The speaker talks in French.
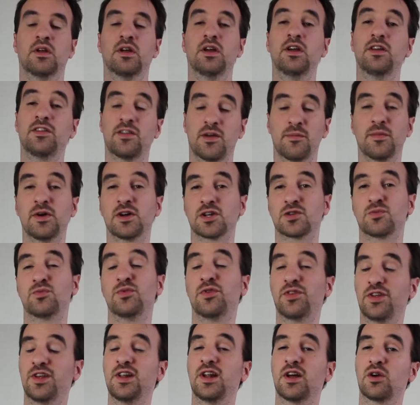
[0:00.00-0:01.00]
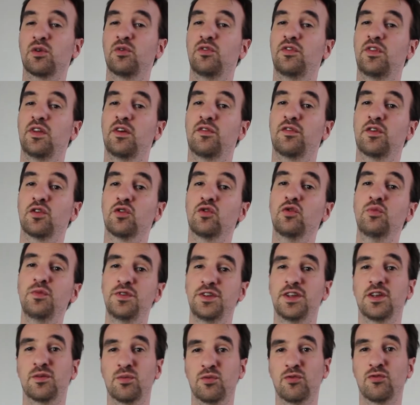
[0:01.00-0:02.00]
Et ça marche puisqu'il a réussi à faire du
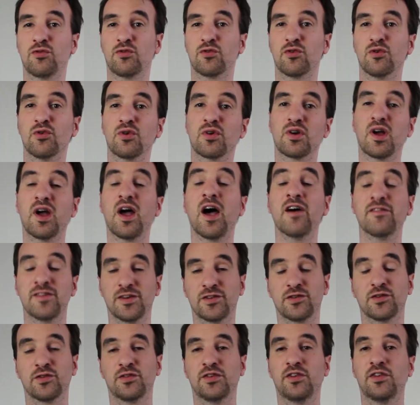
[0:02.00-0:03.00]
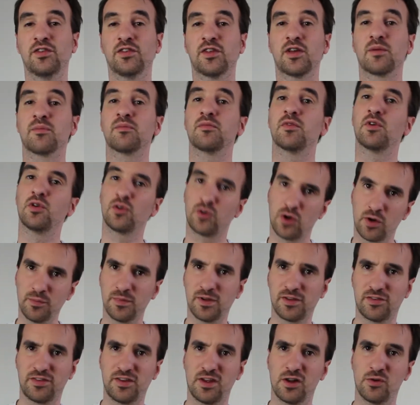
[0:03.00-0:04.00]
Mythic Plus 2 avec ce système. Encore
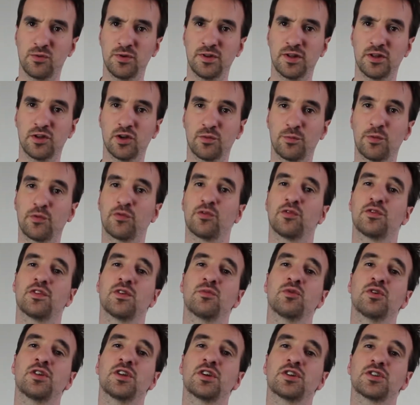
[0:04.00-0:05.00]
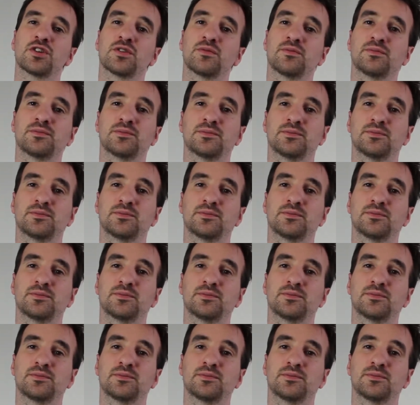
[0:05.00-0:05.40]
merci à lui d'ailleurs pour son témoignage.